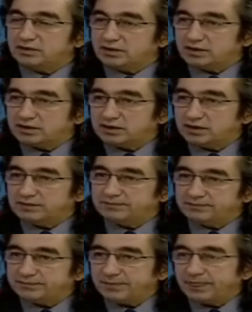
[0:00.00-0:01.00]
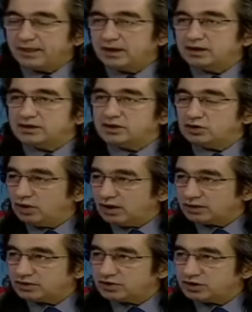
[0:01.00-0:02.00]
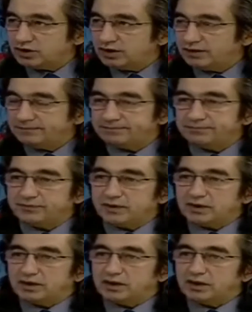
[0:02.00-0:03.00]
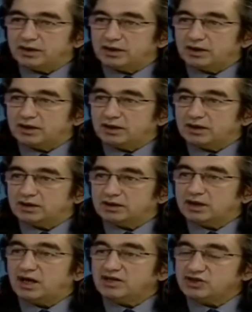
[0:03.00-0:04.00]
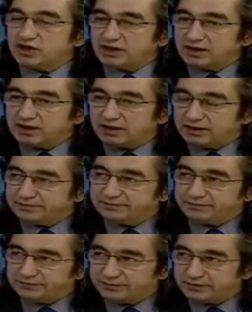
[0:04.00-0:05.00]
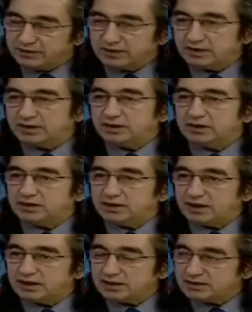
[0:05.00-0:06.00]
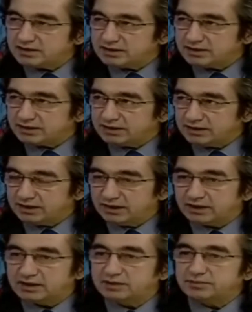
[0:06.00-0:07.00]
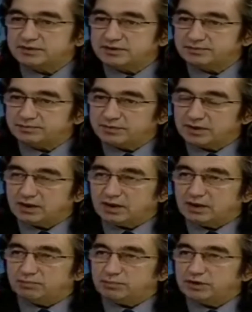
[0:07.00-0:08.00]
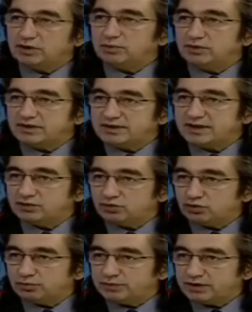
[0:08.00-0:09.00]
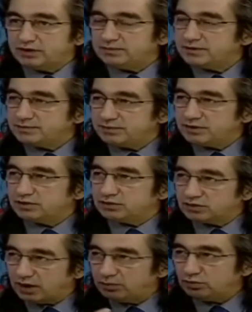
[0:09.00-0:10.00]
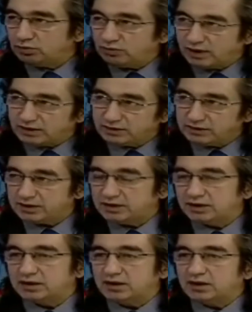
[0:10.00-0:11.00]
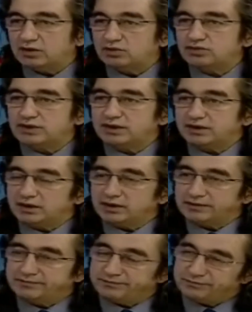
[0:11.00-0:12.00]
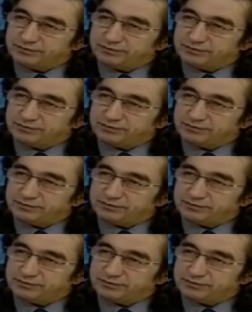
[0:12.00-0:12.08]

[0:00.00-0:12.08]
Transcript: e, ki kilo artışıyla e, kan şekeri e, dengesizlikleriyle ki bizim metabolik sendrom dediğimiz bir tablo vardır ki özellikle